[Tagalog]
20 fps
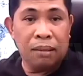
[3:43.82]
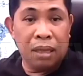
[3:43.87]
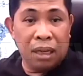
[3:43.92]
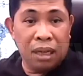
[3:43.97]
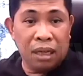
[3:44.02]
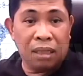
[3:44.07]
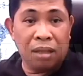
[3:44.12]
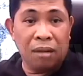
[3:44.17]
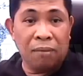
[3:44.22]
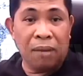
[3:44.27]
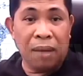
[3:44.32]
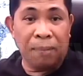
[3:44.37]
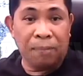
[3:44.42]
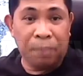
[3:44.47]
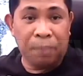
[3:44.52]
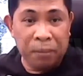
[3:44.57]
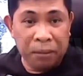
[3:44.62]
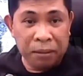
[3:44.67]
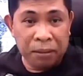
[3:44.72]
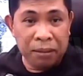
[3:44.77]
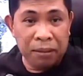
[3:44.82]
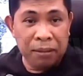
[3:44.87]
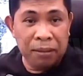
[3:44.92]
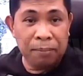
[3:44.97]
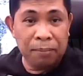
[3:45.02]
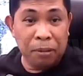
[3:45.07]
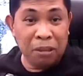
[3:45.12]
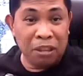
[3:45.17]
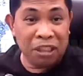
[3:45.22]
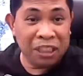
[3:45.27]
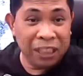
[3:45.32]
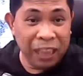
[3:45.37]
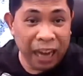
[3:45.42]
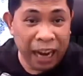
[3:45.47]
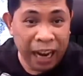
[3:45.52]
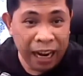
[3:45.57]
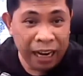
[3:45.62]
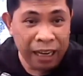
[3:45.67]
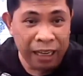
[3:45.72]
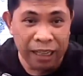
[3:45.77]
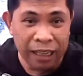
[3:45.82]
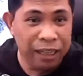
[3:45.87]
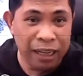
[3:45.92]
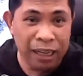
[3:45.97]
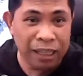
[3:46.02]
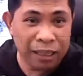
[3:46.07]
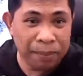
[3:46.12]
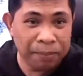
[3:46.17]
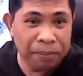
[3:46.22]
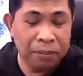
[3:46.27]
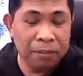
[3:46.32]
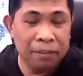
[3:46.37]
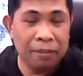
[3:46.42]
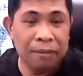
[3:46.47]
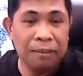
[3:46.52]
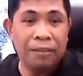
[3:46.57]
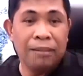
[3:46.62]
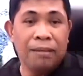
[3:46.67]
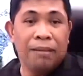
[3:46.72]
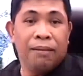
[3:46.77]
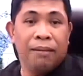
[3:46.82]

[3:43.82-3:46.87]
Church of the poor. Poor siya, hindi siya poor.